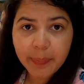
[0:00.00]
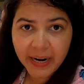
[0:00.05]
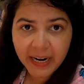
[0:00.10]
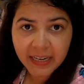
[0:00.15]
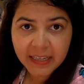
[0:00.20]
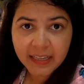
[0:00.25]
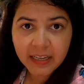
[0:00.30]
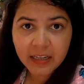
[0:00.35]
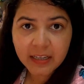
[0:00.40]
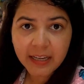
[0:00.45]

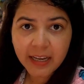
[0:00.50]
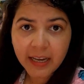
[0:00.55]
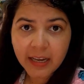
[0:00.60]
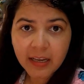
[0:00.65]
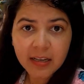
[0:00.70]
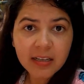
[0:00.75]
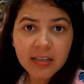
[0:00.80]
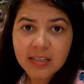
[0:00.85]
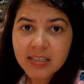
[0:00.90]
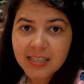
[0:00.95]
बैठ
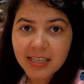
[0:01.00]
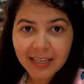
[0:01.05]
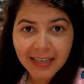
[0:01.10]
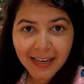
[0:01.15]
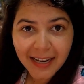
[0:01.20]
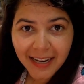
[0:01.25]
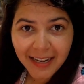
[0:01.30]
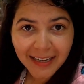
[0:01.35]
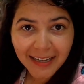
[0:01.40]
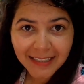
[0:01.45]
करके
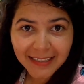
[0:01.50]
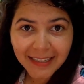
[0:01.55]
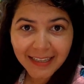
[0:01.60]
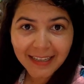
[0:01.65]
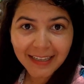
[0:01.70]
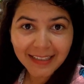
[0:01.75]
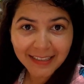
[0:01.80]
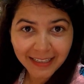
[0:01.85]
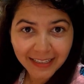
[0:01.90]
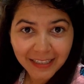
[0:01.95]
सिली
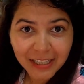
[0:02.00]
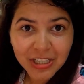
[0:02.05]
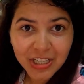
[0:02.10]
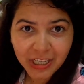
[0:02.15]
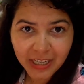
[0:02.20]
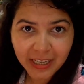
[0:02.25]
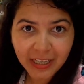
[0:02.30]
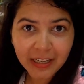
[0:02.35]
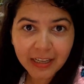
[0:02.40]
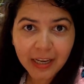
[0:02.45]
हरकतें करके
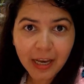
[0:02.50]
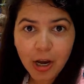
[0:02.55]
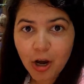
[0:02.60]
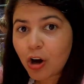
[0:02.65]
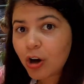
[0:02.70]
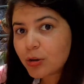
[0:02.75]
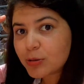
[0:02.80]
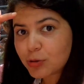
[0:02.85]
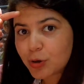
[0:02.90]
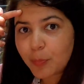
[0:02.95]
नीचे गिर
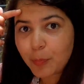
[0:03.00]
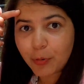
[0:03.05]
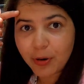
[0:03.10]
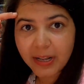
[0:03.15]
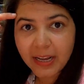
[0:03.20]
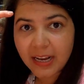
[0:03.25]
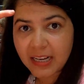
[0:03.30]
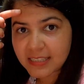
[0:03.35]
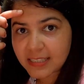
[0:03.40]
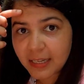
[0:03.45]
गया और उसको
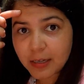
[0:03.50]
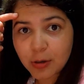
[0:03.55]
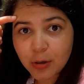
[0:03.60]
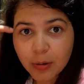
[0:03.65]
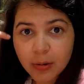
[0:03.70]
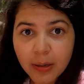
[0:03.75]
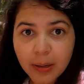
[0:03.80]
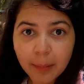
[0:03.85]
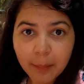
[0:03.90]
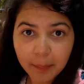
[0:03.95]
पूरे यहाँ से
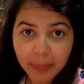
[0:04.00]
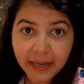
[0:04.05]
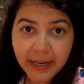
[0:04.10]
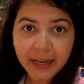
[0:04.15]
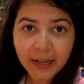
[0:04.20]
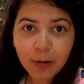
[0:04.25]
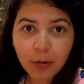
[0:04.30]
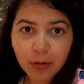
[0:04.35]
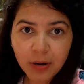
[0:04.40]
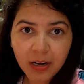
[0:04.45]

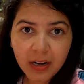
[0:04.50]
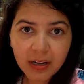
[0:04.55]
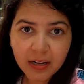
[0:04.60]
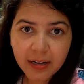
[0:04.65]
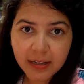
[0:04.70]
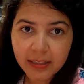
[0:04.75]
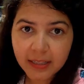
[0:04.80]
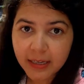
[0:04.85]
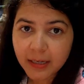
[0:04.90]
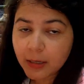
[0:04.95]
ब्लीडिंग होने
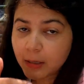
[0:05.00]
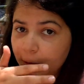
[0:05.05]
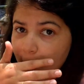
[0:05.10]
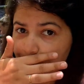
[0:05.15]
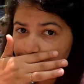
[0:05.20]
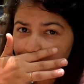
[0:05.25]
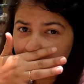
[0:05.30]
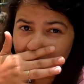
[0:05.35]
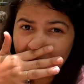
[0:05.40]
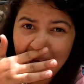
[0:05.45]
लग गई थी
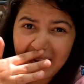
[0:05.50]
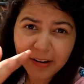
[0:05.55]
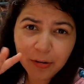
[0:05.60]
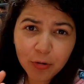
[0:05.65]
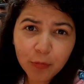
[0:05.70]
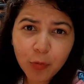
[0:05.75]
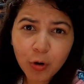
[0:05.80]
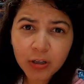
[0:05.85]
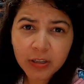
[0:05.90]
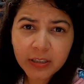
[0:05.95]
तो आई
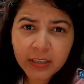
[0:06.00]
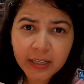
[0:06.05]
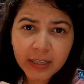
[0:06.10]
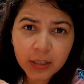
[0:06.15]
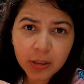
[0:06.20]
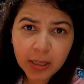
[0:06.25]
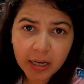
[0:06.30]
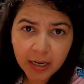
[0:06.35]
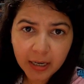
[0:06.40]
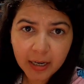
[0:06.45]
डोंट वांट
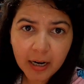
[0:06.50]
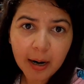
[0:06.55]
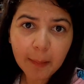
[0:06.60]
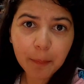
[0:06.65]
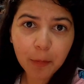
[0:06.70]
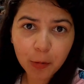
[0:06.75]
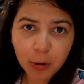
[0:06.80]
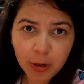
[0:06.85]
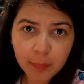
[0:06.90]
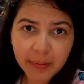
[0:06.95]
कि अगर
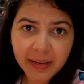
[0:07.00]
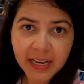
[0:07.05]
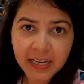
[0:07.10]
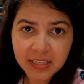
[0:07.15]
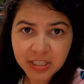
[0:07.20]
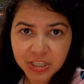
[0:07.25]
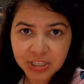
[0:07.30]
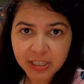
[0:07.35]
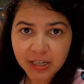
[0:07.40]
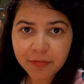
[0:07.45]
आप लोग कभी
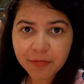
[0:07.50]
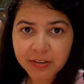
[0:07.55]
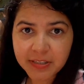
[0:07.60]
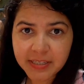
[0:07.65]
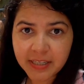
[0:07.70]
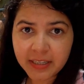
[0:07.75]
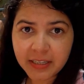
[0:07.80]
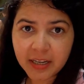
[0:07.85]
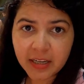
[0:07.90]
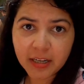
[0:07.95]
ऐसी जगह
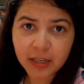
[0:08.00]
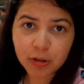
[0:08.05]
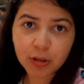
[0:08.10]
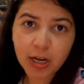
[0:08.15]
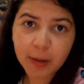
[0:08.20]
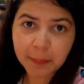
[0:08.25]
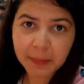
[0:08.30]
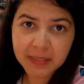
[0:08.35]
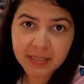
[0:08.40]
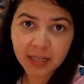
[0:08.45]
विज़िट करें
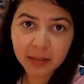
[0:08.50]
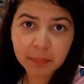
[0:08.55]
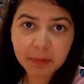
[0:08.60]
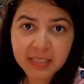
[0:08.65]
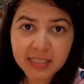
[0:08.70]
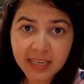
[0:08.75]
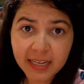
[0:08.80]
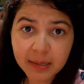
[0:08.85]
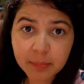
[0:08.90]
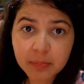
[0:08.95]
तो आपके साथ
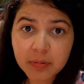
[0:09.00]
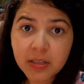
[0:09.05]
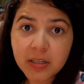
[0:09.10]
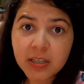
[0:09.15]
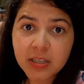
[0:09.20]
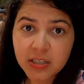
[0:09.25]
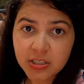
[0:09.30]
भी सेम